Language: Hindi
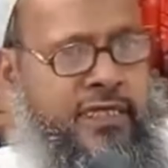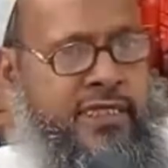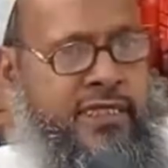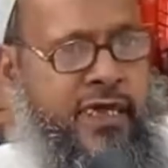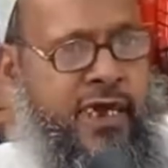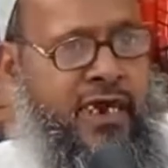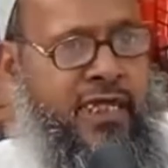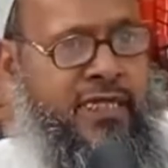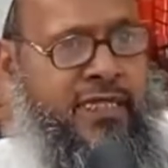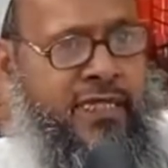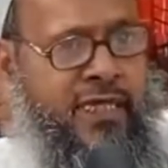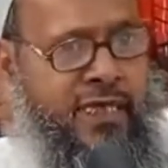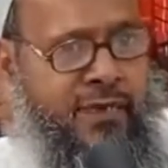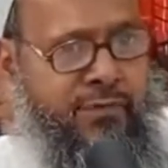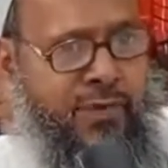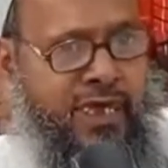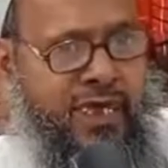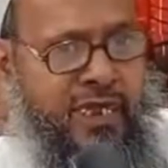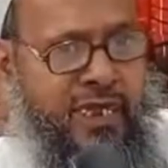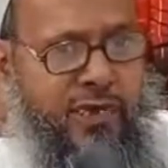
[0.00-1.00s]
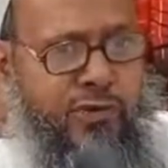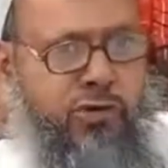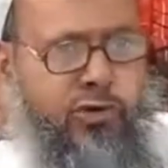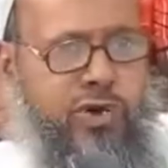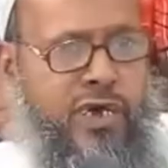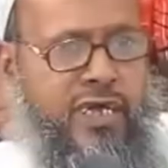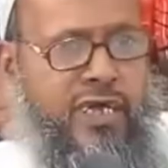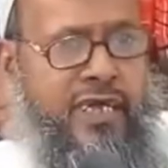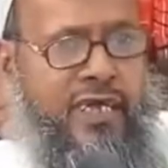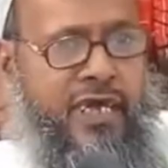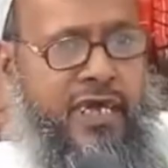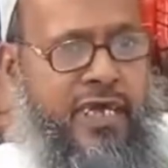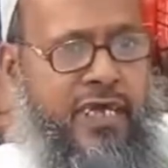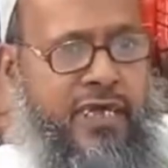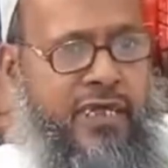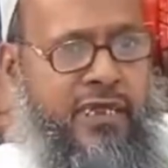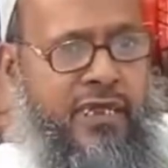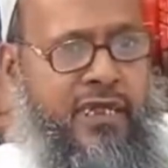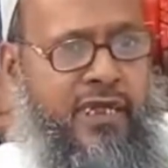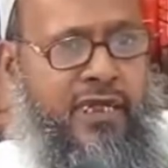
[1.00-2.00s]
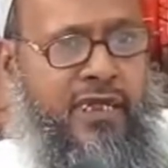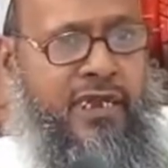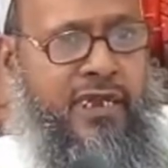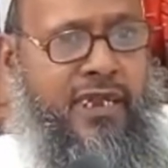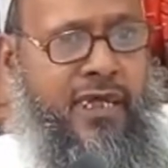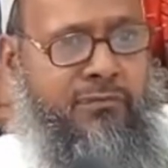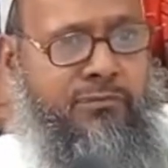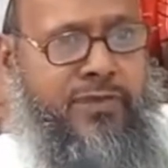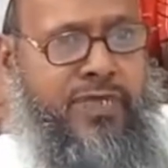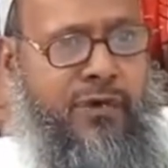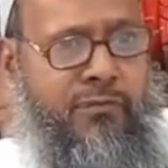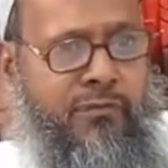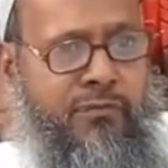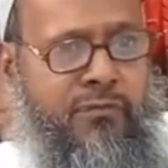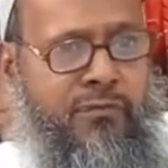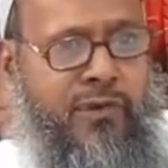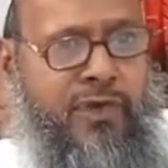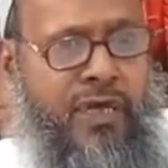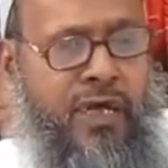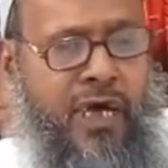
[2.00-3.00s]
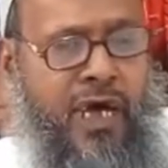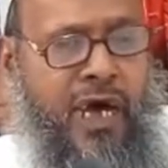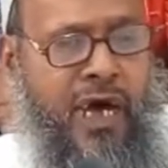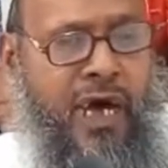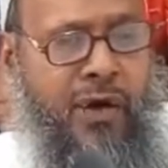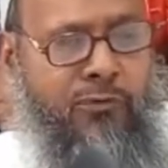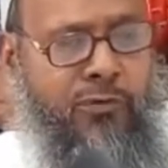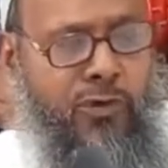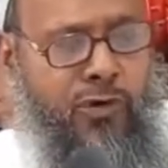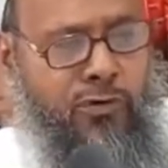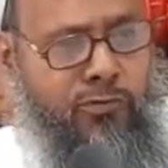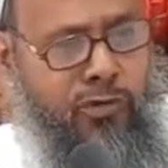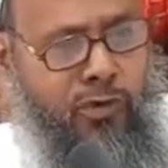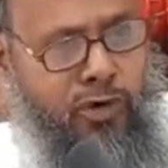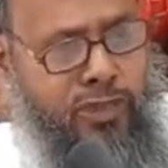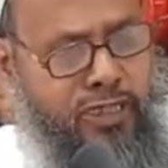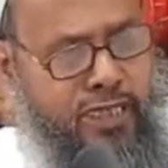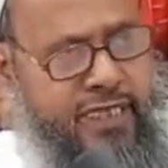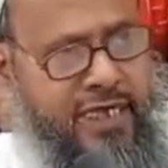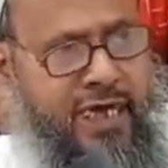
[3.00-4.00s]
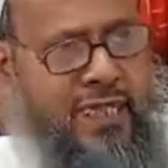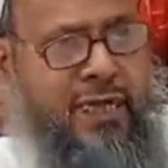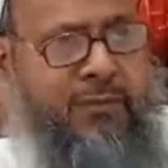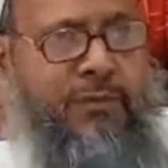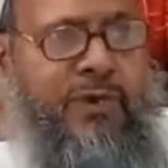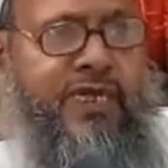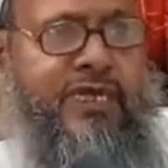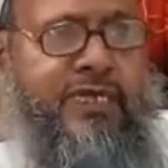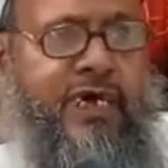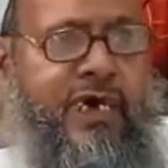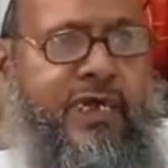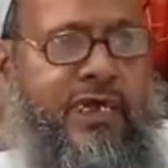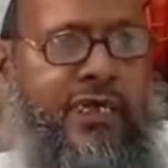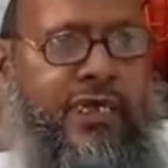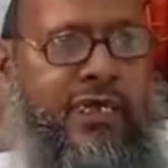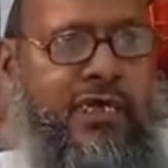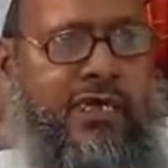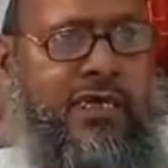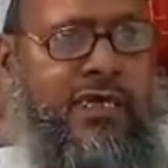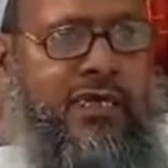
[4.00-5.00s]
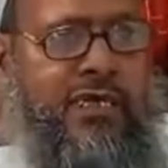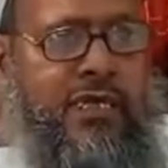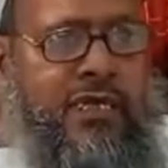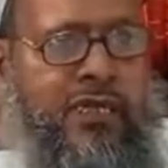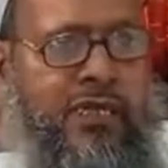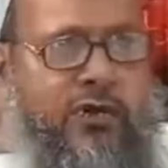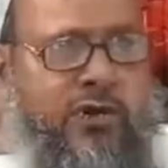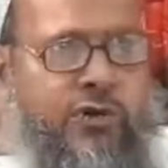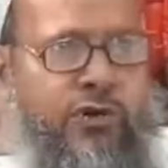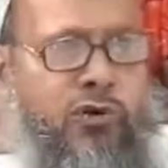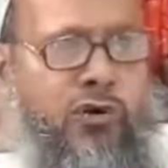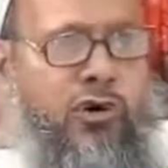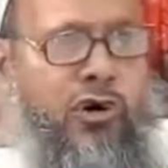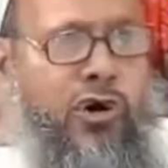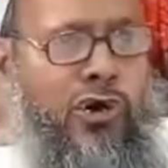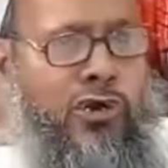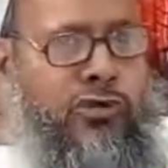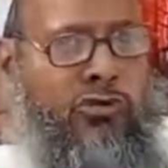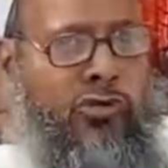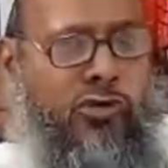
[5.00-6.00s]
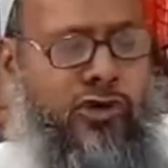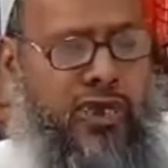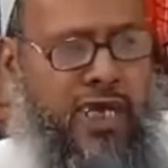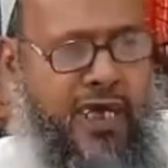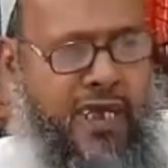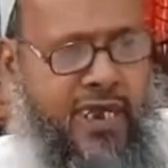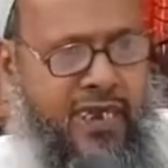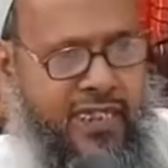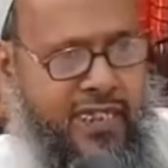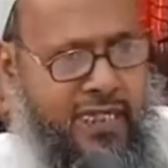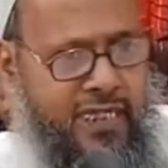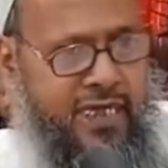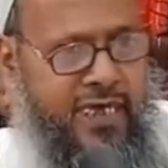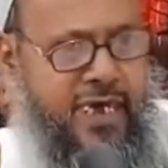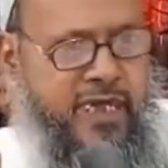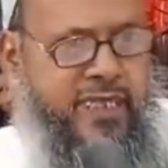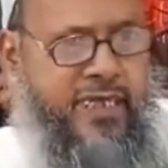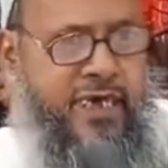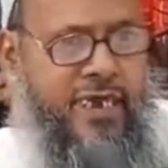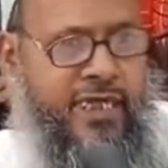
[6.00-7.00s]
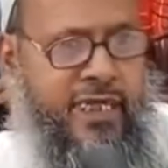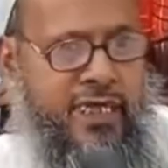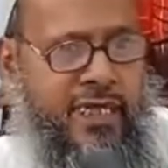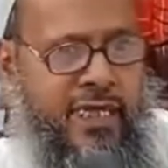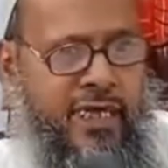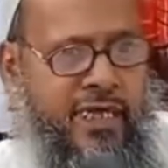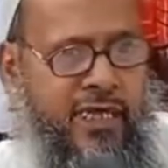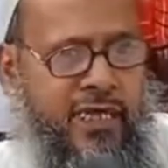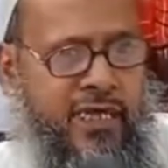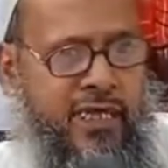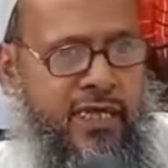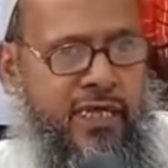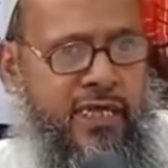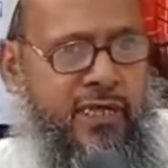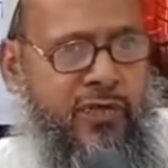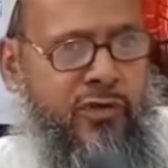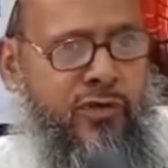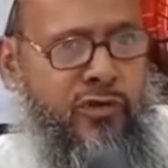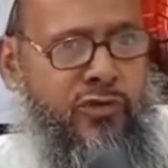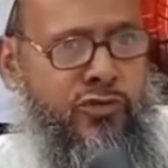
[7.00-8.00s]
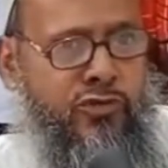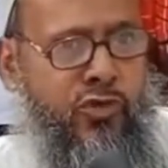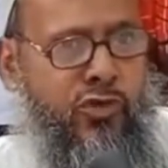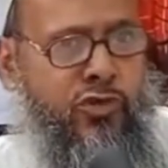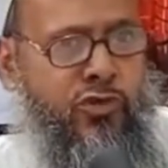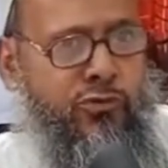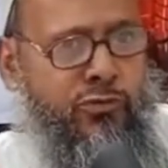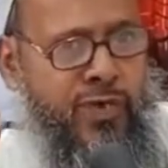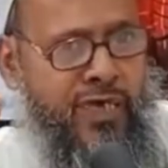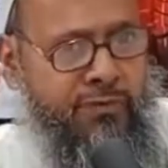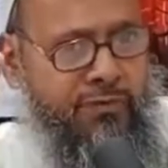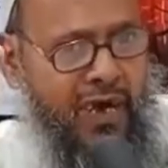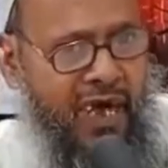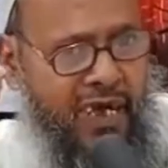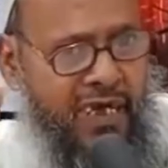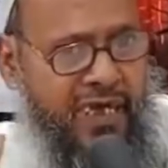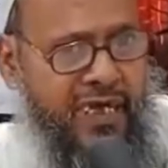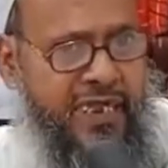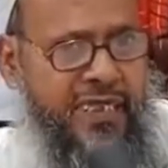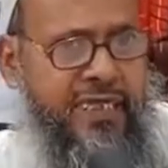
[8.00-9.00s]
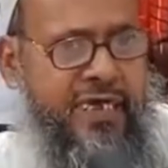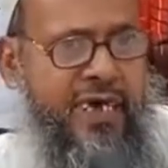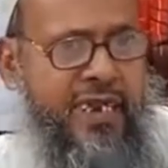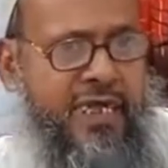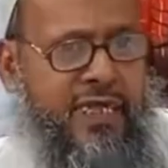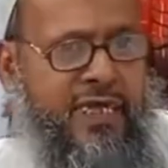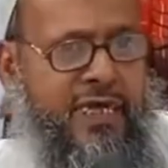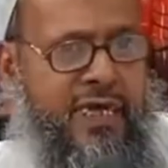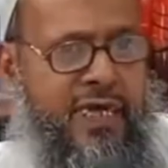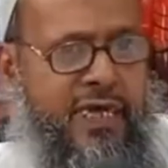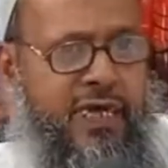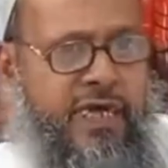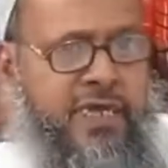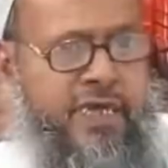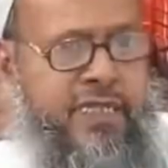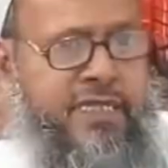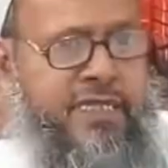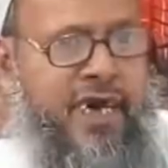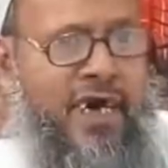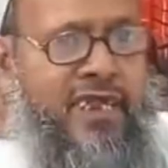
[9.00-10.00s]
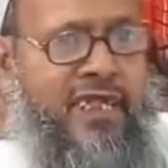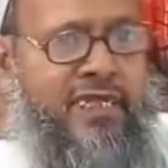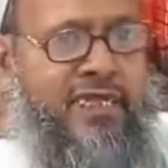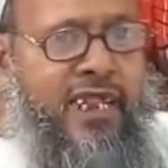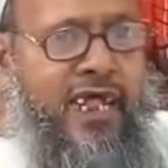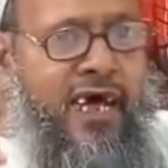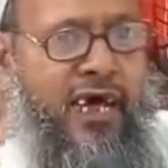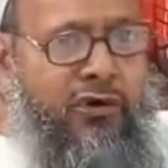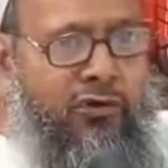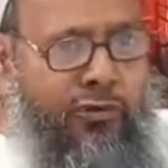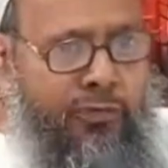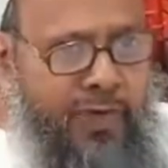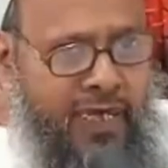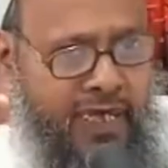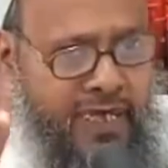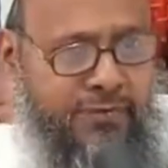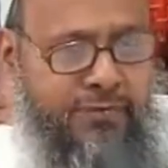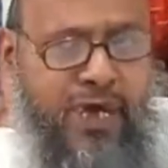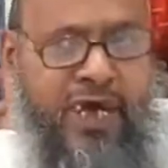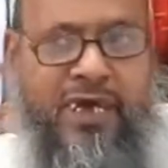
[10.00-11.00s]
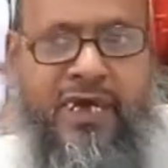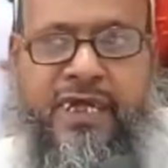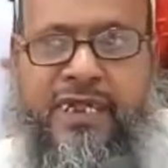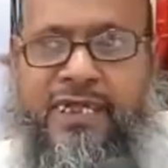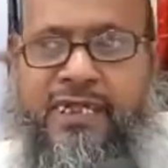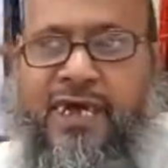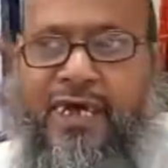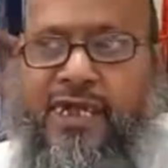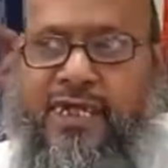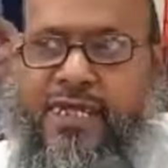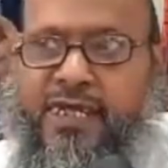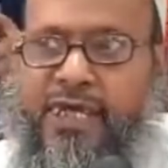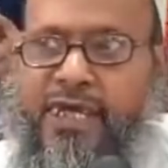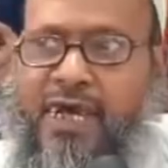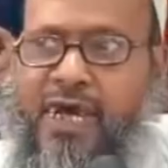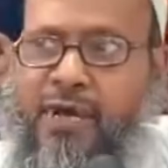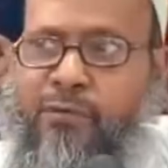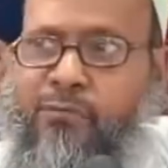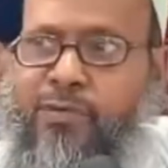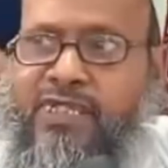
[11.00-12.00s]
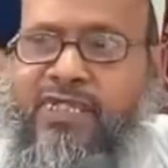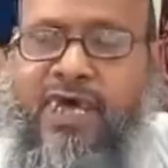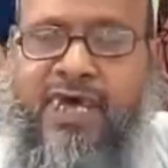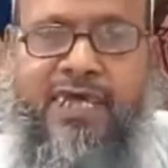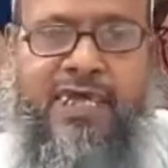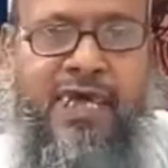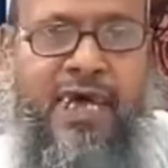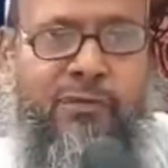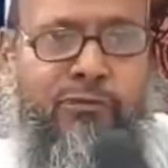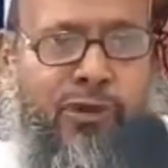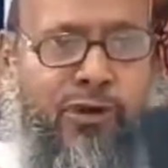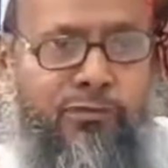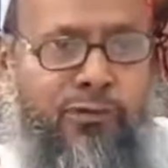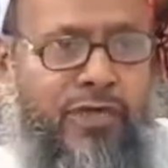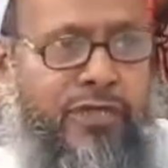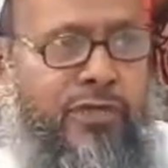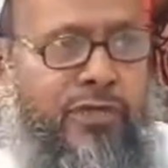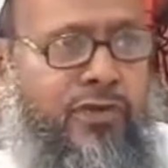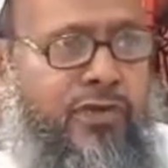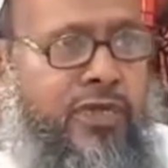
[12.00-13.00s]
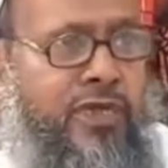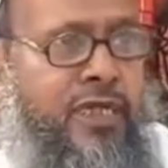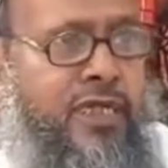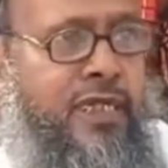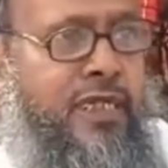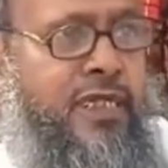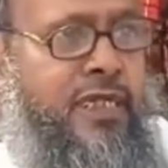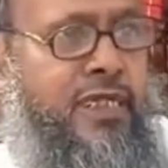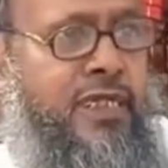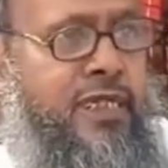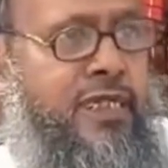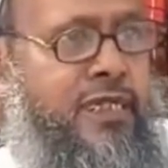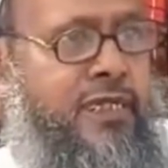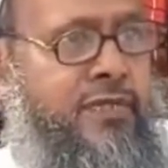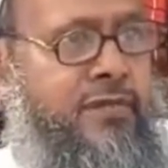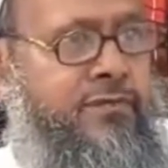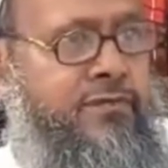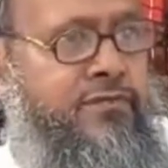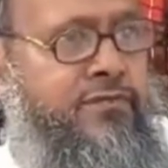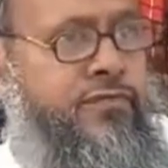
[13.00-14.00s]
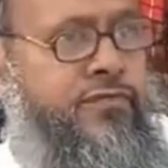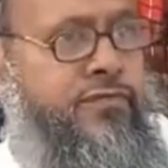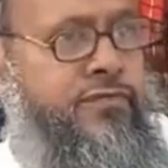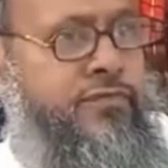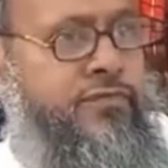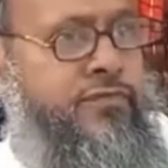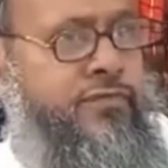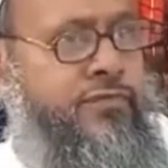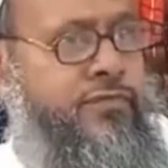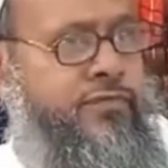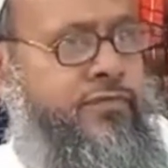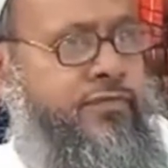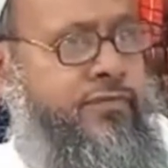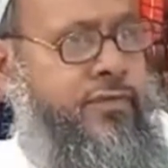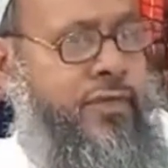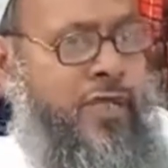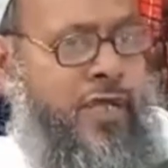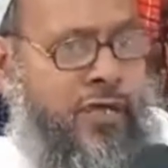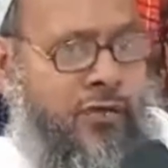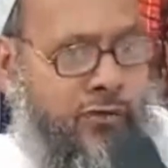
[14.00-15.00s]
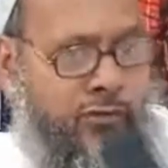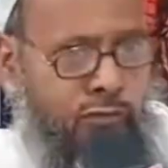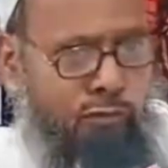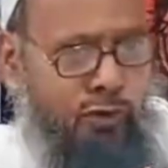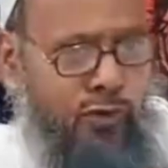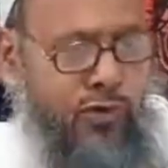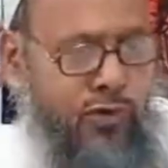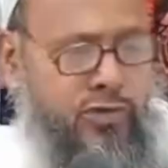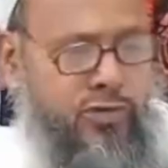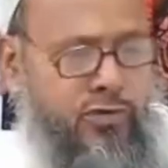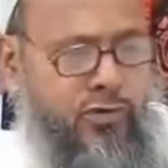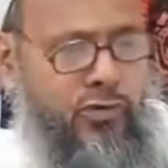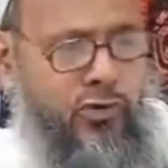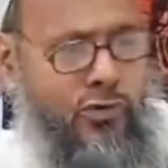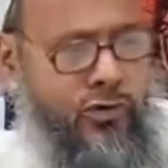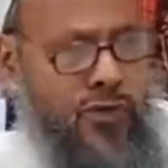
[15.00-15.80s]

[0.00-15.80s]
साढ़े तीन महीने हो गए हैं लमसम हम लोग बहुत ही ज़्यादा परेशान हैं और गुंडागर्दी दिखाई जा रही है शोरूम की मांग करी जा रही है चालीस लाख रुपए की मांग करी जा रही है हम बताइए हम लोग चालीस लाख रुपए की मांग आपसे कौन कर रहा है वो जो